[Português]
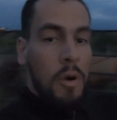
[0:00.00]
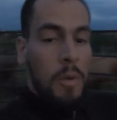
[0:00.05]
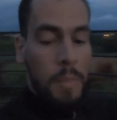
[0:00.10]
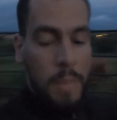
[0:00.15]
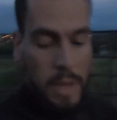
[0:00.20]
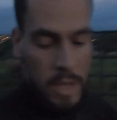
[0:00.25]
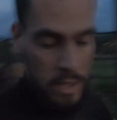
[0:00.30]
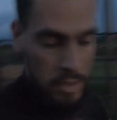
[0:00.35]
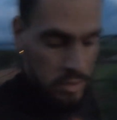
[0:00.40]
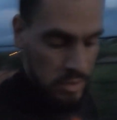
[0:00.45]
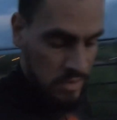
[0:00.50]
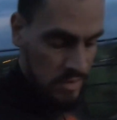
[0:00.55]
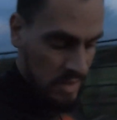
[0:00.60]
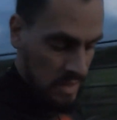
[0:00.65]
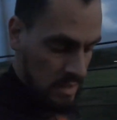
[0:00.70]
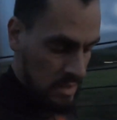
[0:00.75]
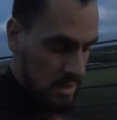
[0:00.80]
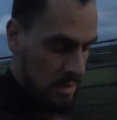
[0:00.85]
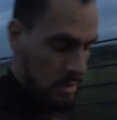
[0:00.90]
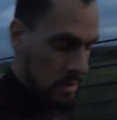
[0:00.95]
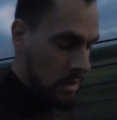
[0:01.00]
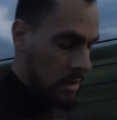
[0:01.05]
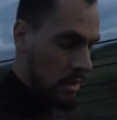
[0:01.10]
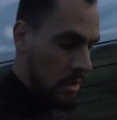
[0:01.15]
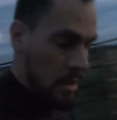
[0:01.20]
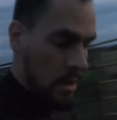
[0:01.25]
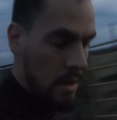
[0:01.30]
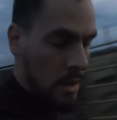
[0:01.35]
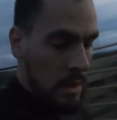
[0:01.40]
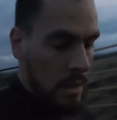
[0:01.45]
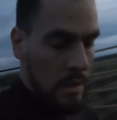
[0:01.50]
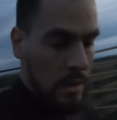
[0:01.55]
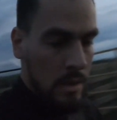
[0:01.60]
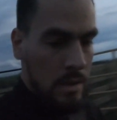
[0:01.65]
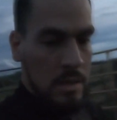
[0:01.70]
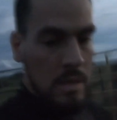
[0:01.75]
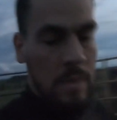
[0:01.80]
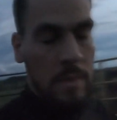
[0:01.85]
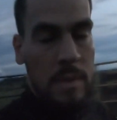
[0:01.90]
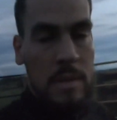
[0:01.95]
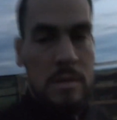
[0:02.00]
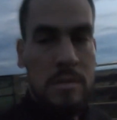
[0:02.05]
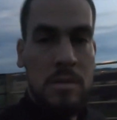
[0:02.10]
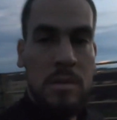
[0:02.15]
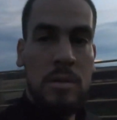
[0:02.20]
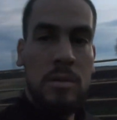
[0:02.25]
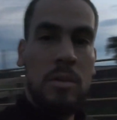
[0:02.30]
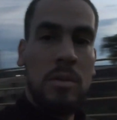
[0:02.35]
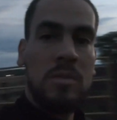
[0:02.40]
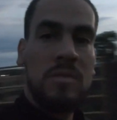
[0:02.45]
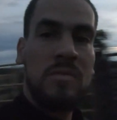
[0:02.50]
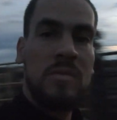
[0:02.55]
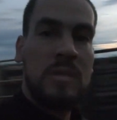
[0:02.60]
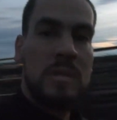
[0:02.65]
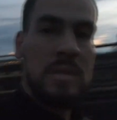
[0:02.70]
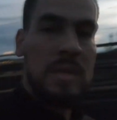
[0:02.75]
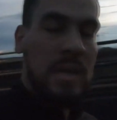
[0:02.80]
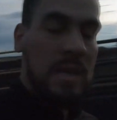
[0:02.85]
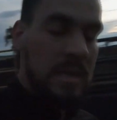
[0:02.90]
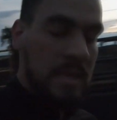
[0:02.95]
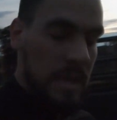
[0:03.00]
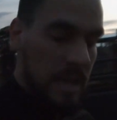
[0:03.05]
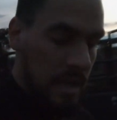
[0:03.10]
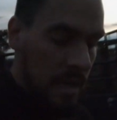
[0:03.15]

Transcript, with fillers: acompanhando os vídeos. Deus abençoe todos vocês